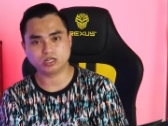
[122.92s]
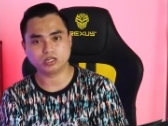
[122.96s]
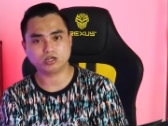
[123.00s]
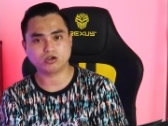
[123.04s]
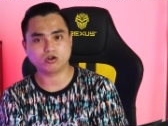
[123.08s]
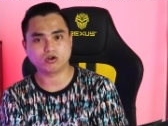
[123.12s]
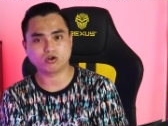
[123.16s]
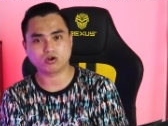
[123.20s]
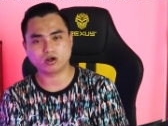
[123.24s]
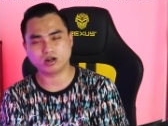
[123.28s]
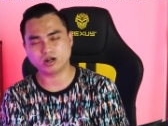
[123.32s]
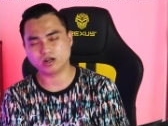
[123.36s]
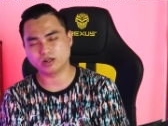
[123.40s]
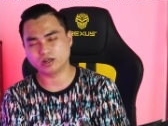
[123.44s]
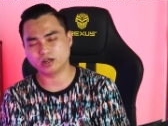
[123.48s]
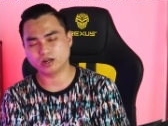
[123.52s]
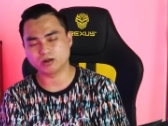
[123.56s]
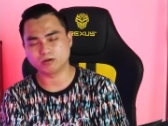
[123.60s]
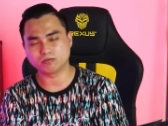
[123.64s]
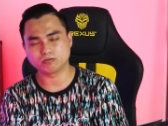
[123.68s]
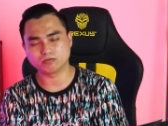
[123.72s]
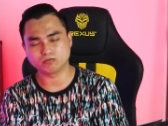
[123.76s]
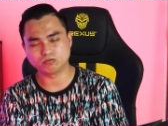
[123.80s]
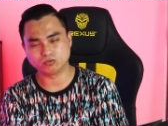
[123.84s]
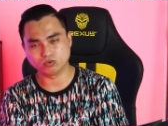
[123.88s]
ini kalau kalian
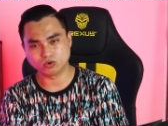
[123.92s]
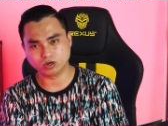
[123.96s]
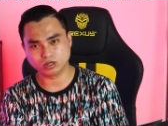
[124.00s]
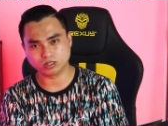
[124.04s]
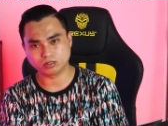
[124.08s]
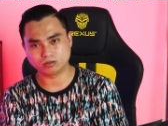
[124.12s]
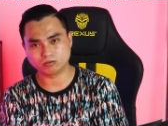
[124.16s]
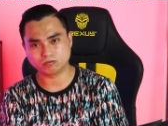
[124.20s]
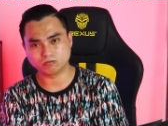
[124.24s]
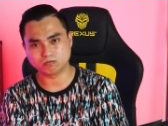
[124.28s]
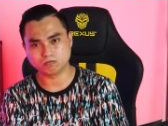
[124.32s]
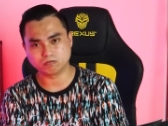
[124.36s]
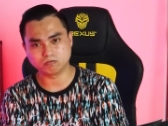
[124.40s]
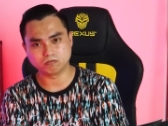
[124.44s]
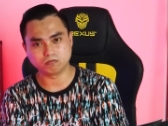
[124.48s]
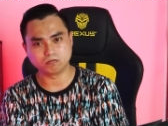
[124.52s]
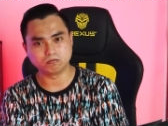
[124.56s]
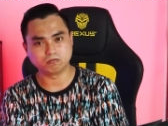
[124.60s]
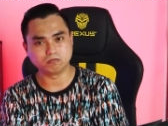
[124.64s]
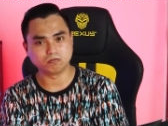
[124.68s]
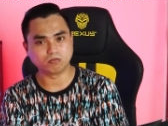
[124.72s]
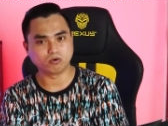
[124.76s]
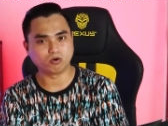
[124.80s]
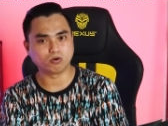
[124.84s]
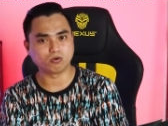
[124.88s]
buat
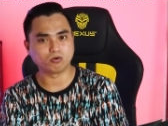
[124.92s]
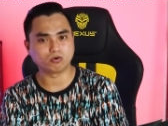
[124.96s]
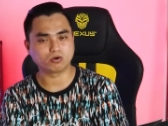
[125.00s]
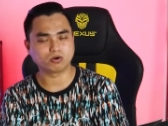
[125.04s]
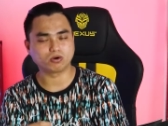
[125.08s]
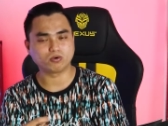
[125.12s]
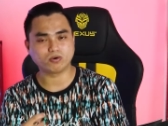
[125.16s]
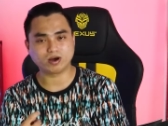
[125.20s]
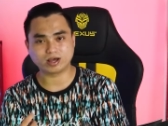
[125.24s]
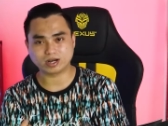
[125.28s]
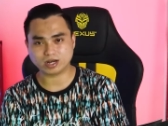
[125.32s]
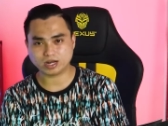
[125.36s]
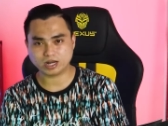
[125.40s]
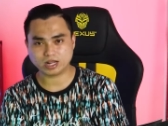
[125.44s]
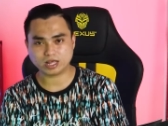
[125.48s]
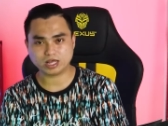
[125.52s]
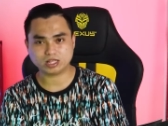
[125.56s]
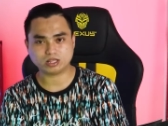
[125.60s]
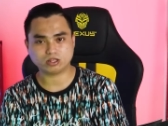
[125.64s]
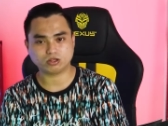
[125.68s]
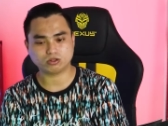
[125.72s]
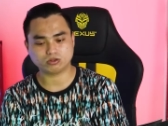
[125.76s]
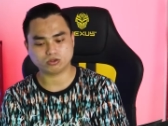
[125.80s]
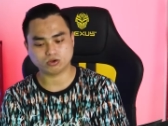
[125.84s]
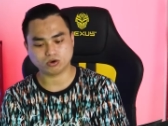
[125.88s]
mau ke
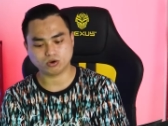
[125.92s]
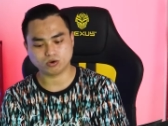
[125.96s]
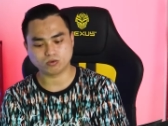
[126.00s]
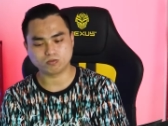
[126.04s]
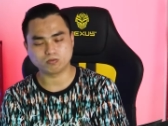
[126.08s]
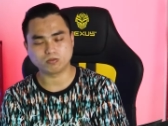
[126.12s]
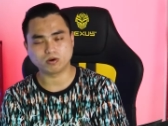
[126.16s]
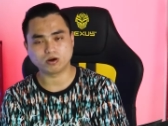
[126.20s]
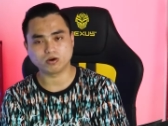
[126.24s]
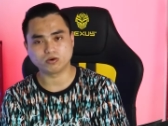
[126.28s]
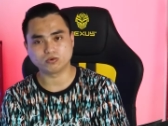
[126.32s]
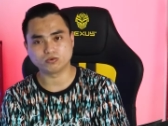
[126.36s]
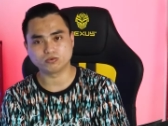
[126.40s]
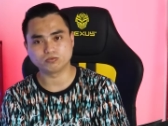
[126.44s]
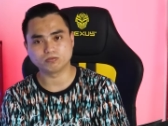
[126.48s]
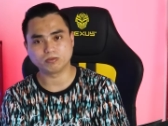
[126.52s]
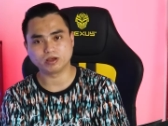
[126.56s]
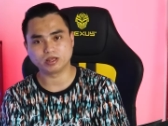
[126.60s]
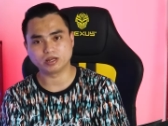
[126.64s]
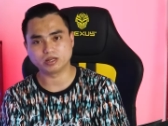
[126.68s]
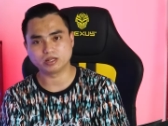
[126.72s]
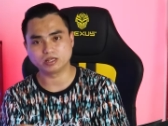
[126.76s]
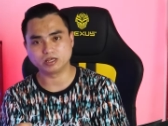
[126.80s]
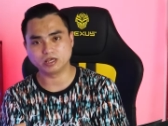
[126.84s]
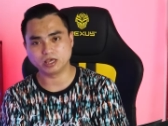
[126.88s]
warnet atau mau
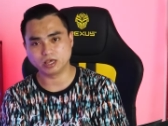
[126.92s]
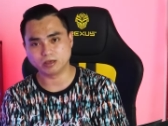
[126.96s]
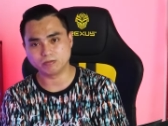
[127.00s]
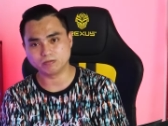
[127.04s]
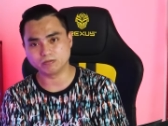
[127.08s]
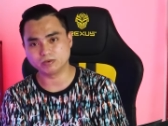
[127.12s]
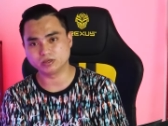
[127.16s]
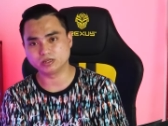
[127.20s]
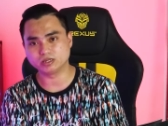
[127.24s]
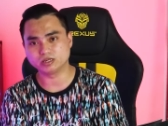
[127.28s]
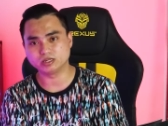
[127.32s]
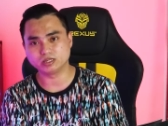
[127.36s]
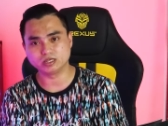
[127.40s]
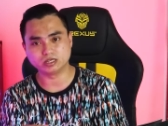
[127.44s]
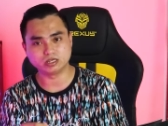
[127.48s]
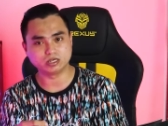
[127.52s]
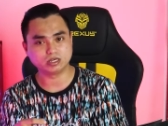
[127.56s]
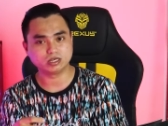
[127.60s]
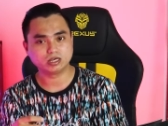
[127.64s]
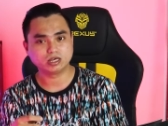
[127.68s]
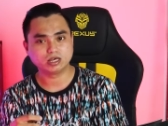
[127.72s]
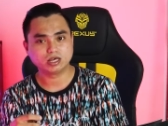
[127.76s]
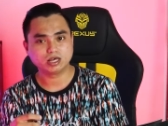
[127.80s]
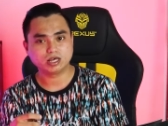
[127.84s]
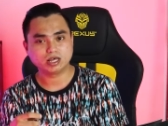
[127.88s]
main gaming di
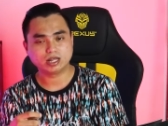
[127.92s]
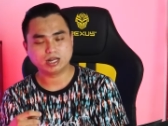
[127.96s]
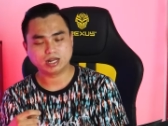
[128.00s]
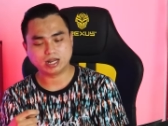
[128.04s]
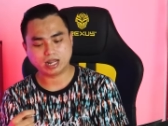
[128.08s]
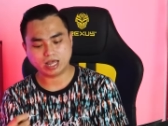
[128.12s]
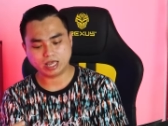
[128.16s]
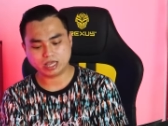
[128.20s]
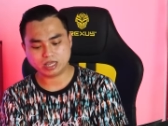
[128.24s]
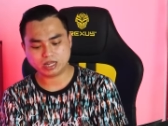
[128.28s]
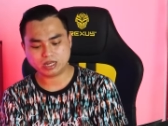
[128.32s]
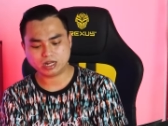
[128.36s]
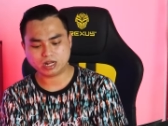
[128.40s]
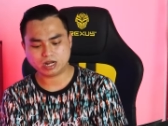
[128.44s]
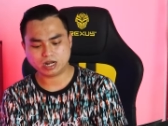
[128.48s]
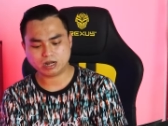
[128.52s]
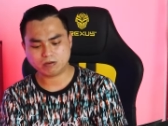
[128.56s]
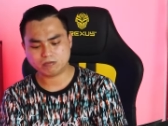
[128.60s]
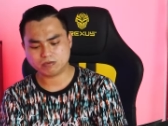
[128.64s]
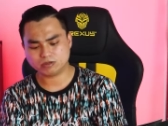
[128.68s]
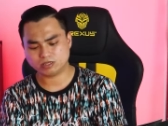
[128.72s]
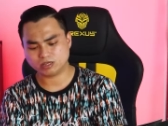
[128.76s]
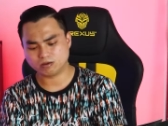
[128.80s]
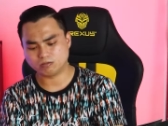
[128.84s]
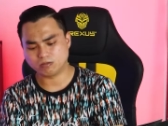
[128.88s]
lain kalian
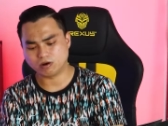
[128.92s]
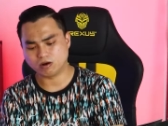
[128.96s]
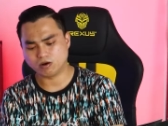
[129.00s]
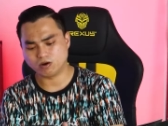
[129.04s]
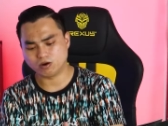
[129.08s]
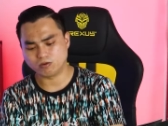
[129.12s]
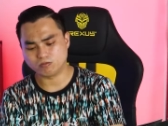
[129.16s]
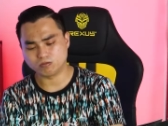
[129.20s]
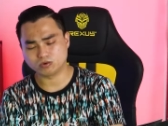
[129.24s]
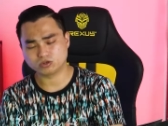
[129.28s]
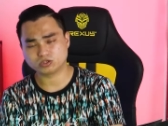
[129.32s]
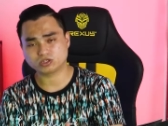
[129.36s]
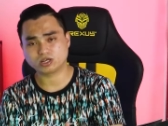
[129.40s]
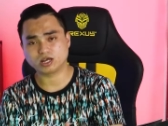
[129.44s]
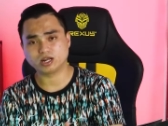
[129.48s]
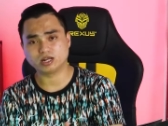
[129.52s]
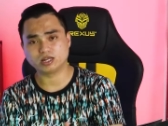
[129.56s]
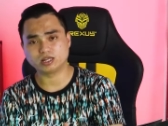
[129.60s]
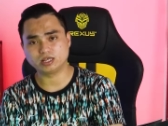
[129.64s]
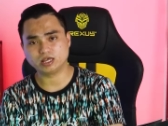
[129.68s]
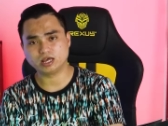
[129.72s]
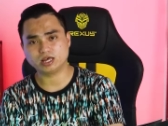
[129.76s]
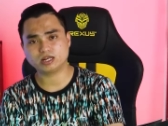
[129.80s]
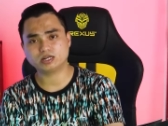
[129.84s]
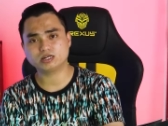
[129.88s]
bisa bawa mouse
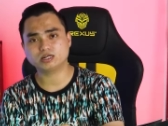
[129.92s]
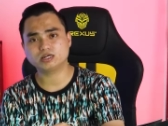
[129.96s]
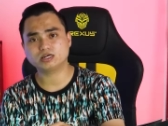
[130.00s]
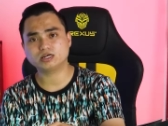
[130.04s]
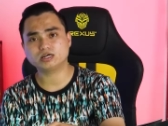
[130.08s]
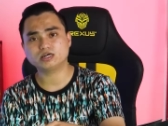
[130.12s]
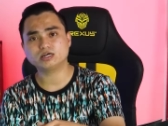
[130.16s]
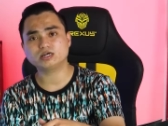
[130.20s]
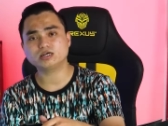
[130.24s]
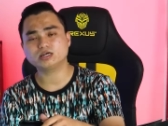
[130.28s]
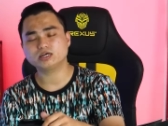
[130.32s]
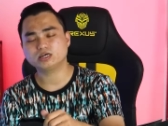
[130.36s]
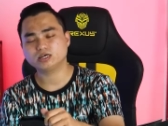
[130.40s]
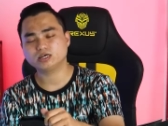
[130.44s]
kalian ke